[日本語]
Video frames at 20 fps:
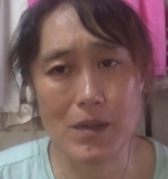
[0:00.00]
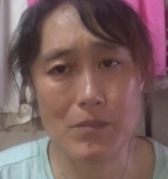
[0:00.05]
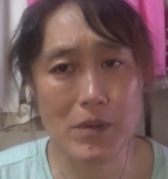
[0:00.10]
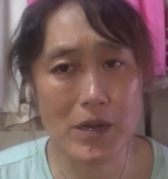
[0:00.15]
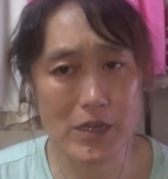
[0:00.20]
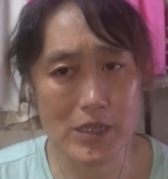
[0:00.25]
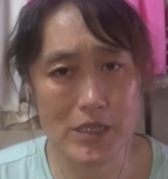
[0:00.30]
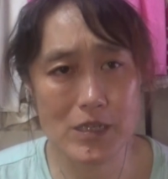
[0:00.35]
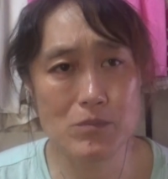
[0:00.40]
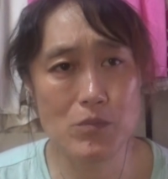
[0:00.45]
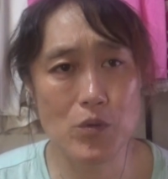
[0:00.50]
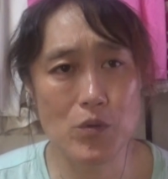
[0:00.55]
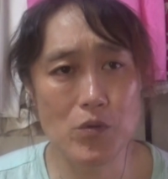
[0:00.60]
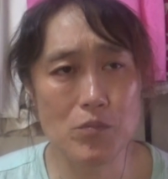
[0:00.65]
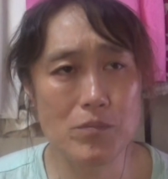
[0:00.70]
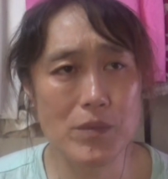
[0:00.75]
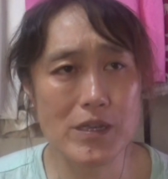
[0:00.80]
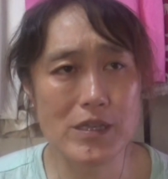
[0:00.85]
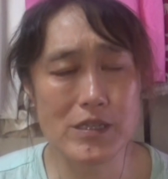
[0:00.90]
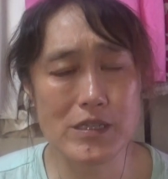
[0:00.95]
あまりにも
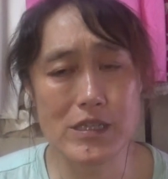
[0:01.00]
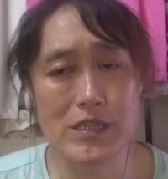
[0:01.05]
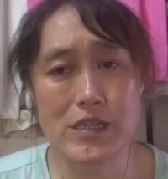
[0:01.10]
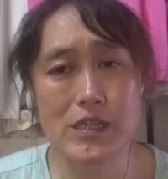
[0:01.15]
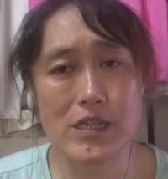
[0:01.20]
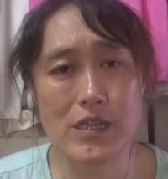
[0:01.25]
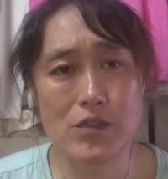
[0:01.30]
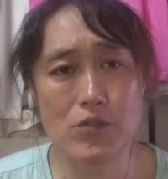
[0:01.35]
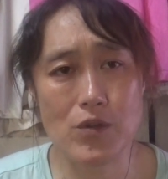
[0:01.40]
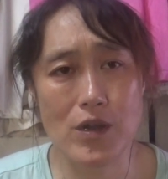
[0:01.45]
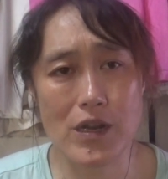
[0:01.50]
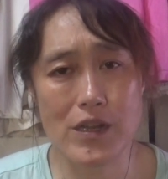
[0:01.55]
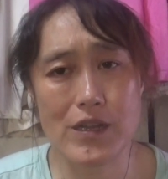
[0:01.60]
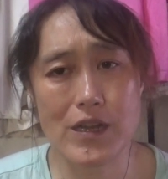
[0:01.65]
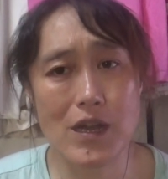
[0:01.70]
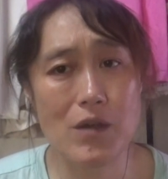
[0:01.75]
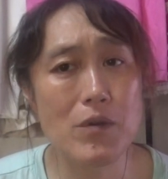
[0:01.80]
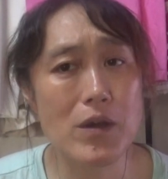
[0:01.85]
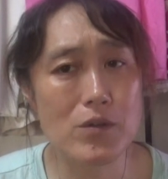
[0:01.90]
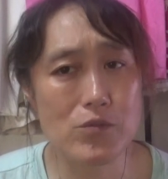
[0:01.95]
ほんまに人間の
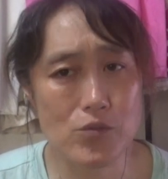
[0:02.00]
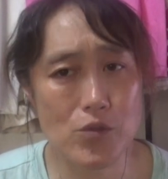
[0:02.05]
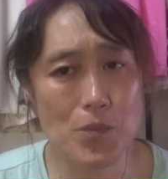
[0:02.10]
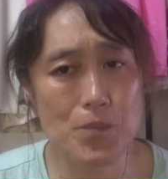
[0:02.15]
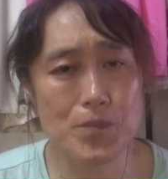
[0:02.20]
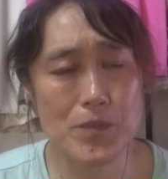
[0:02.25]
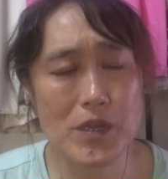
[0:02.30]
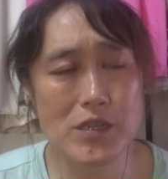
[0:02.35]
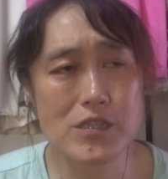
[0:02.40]
体乾くと。